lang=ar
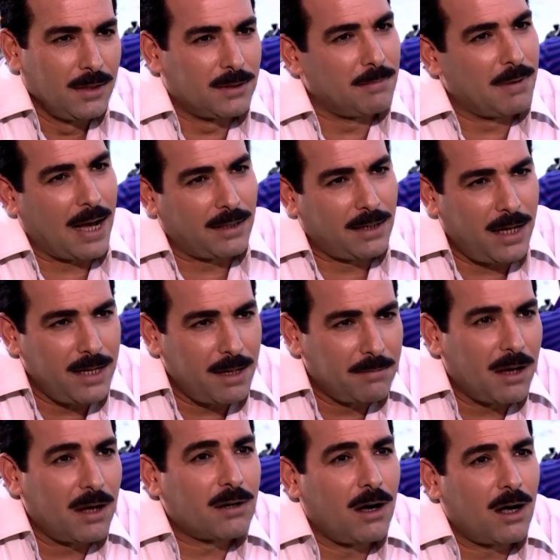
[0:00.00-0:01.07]
تبقى عناية
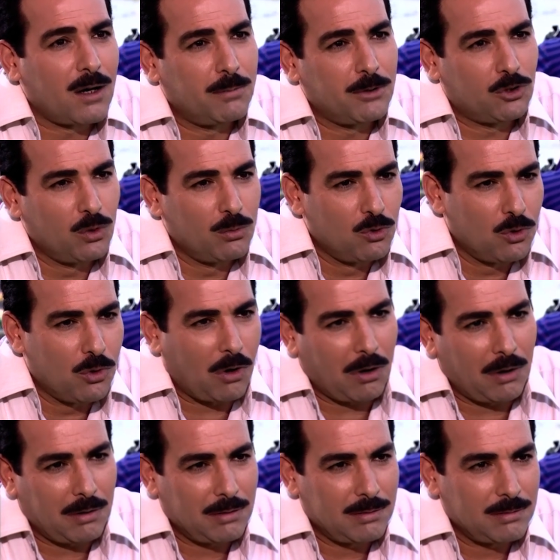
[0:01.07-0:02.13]
مغرغره بالدموع
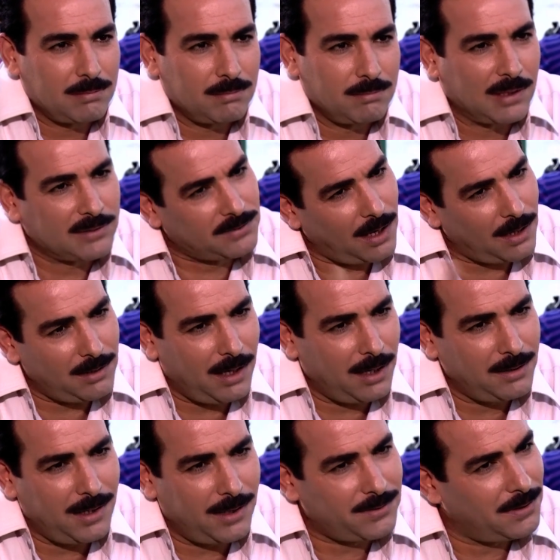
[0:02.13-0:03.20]
بس اقنع
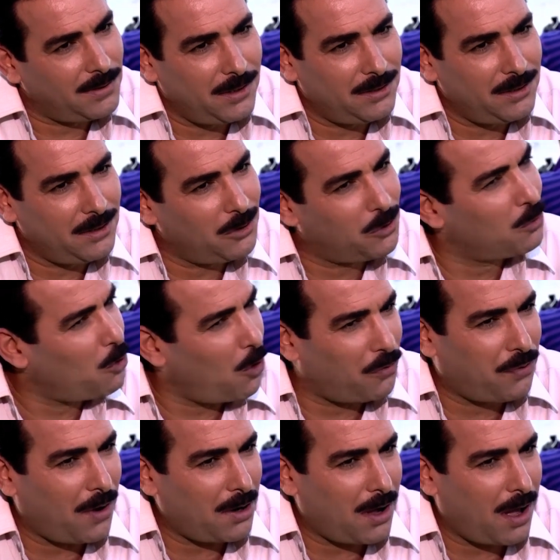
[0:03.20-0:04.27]
الناس ان دي دموع
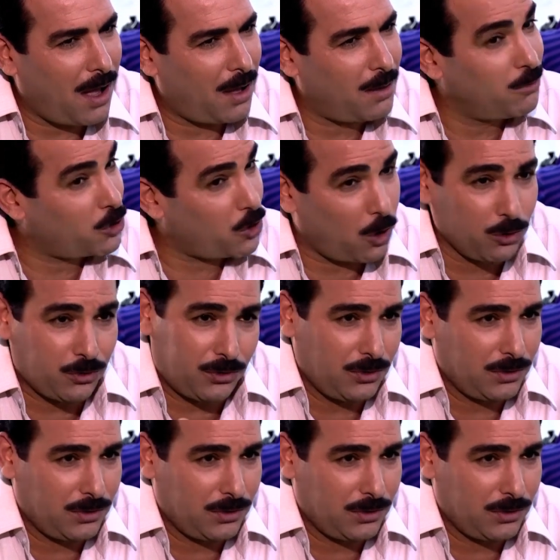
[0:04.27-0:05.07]
فرح مش حزن